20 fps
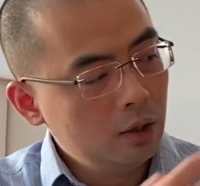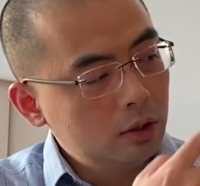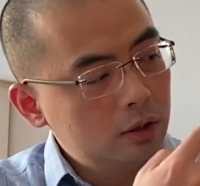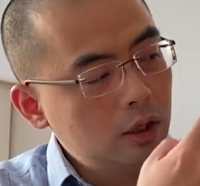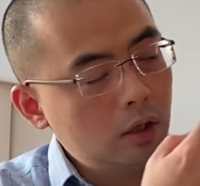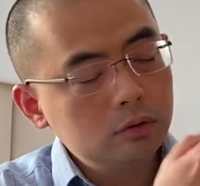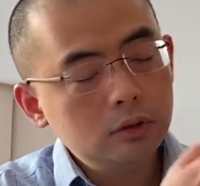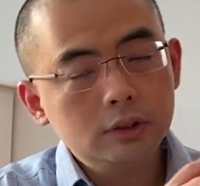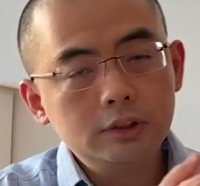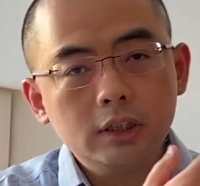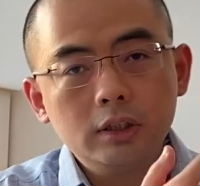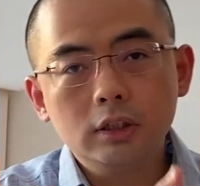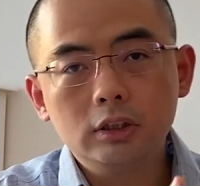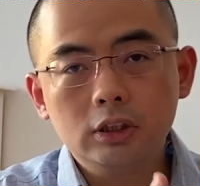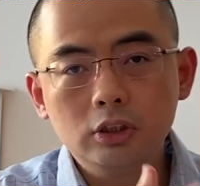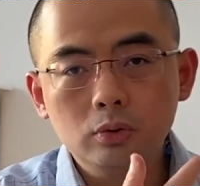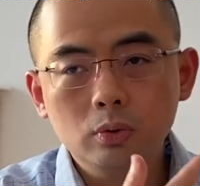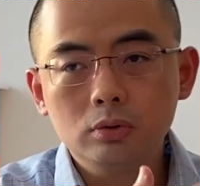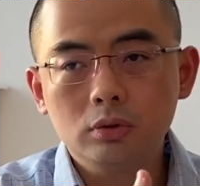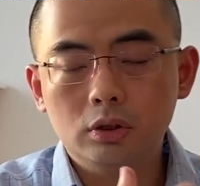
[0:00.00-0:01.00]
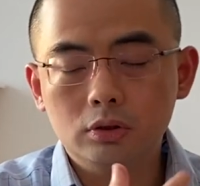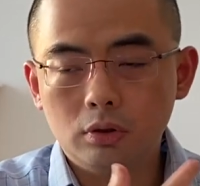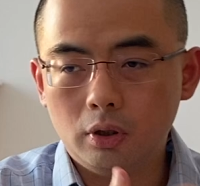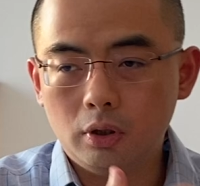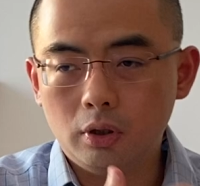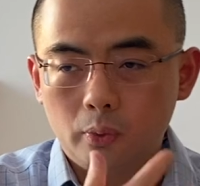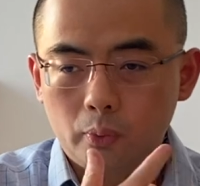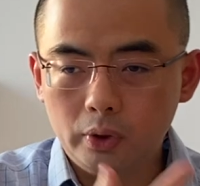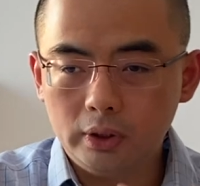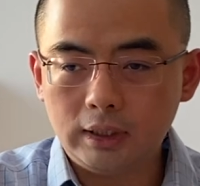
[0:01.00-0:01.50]
然后呢，这个移动的时候
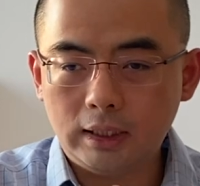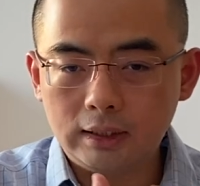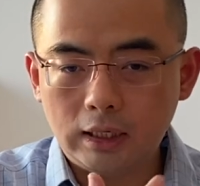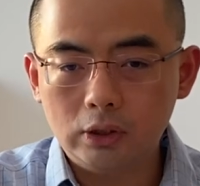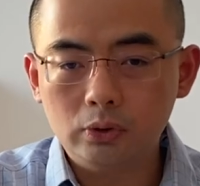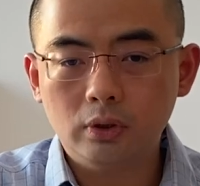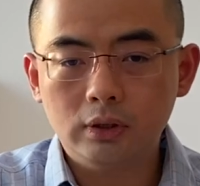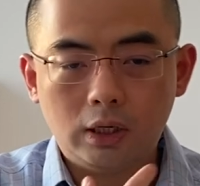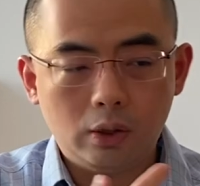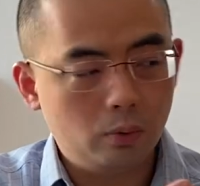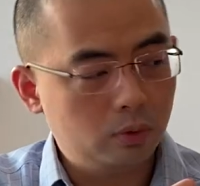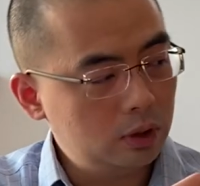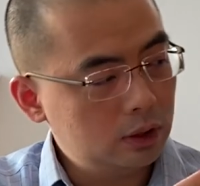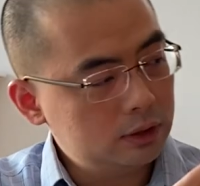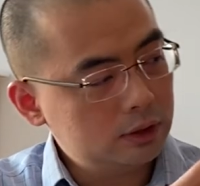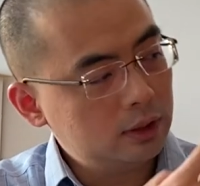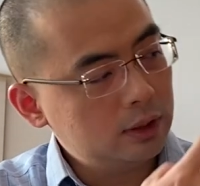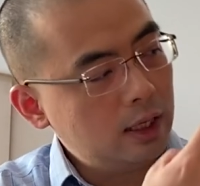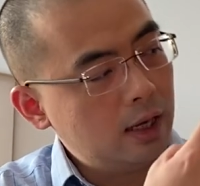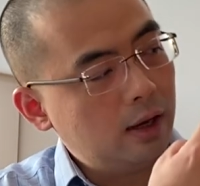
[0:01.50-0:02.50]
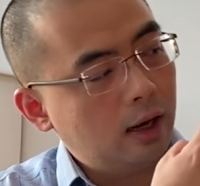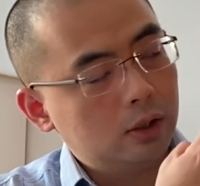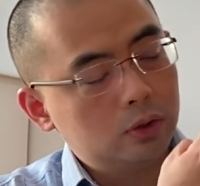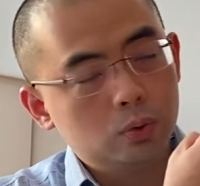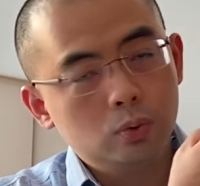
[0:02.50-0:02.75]
呢，我给大家说一下我的经验啊。